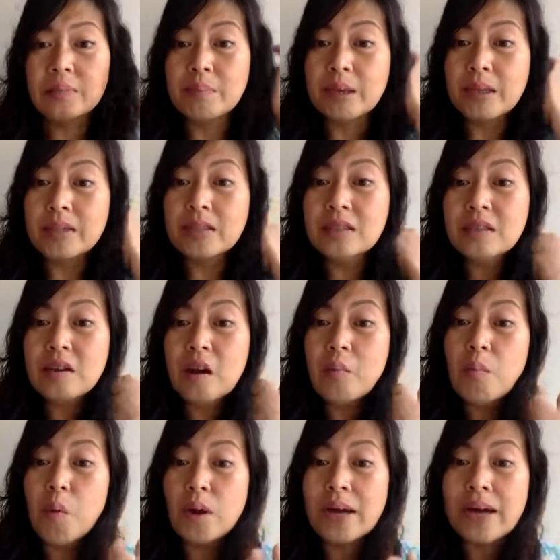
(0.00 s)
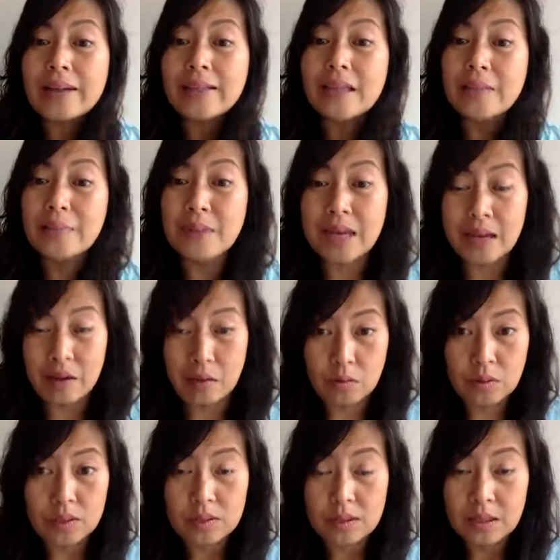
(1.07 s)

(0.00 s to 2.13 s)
Mỹ chưa có một ca nhiễm nào